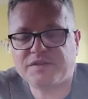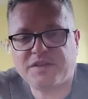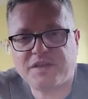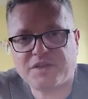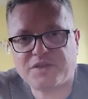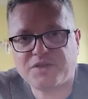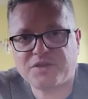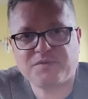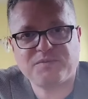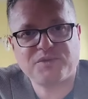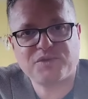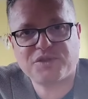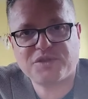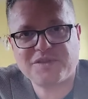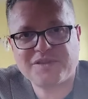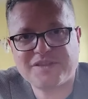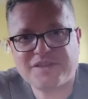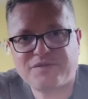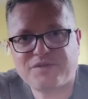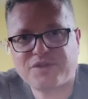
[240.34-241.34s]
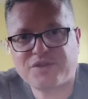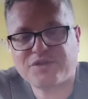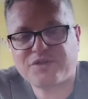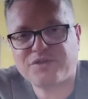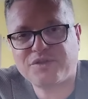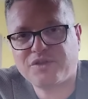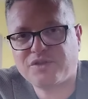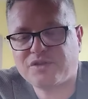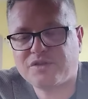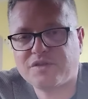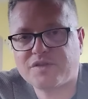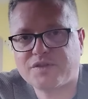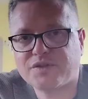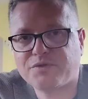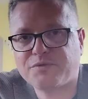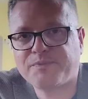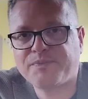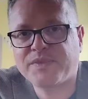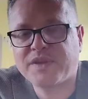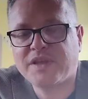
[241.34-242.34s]
wydarzeń, wydarzeń. Może nie zawsze konieczne
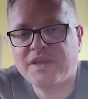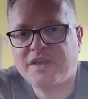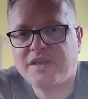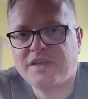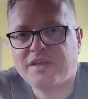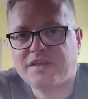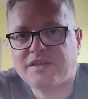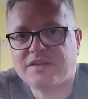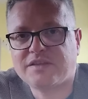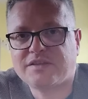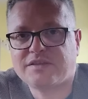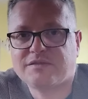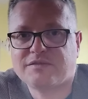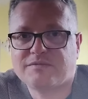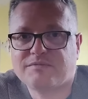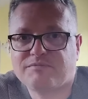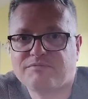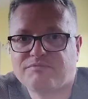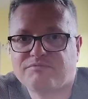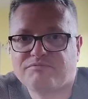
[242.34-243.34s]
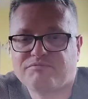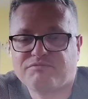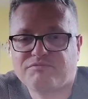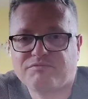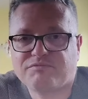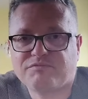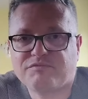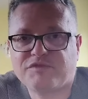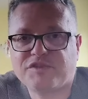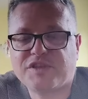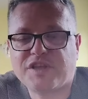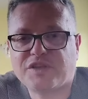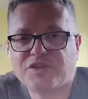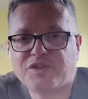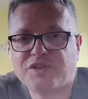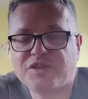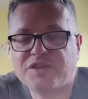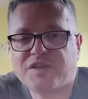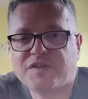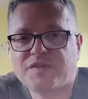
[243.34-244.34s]
są y,
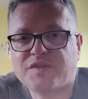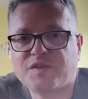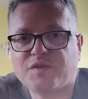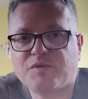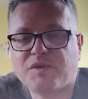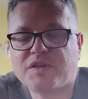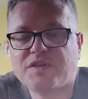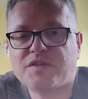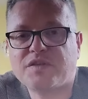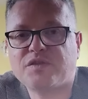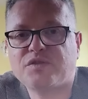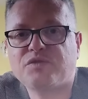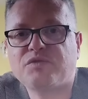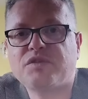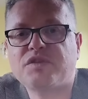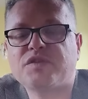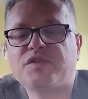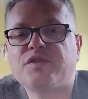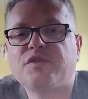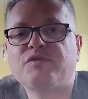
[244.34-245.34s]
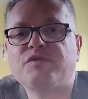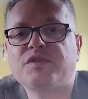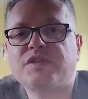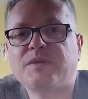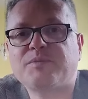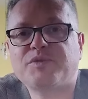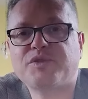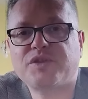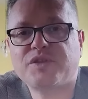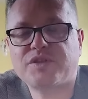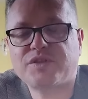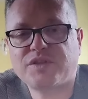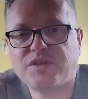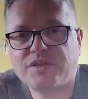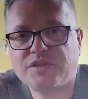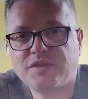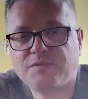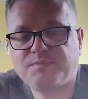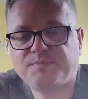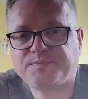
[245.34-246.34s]
wydarzenia, sytuacje, które są
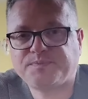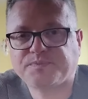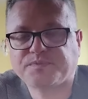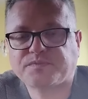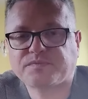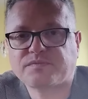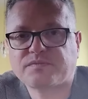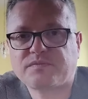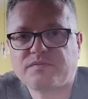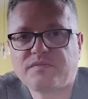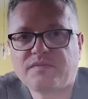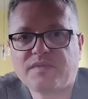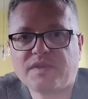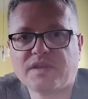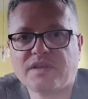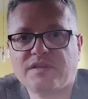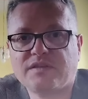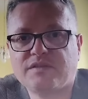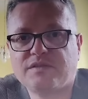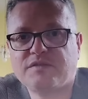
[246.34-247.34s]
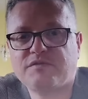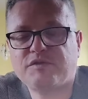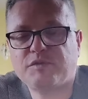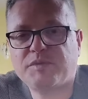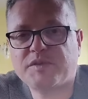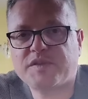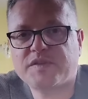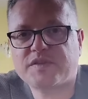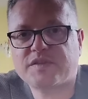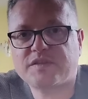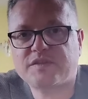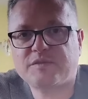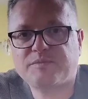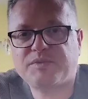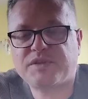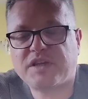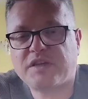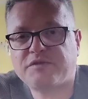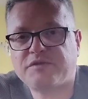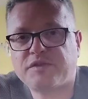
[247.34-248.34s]
zaprzeczeniem y, wobec y,
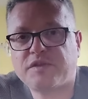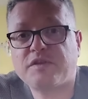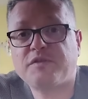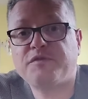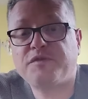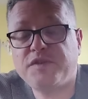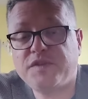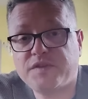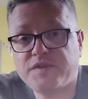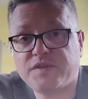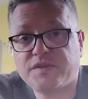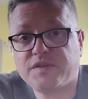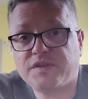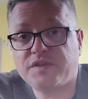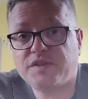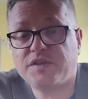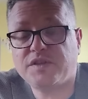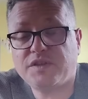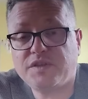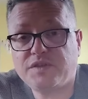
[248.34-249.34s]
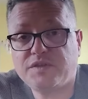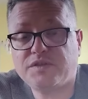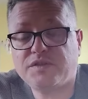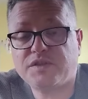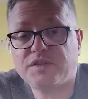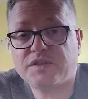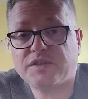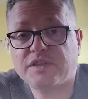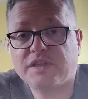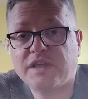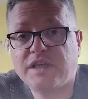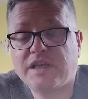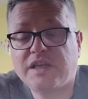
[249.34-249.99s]
praw fizyki i innych.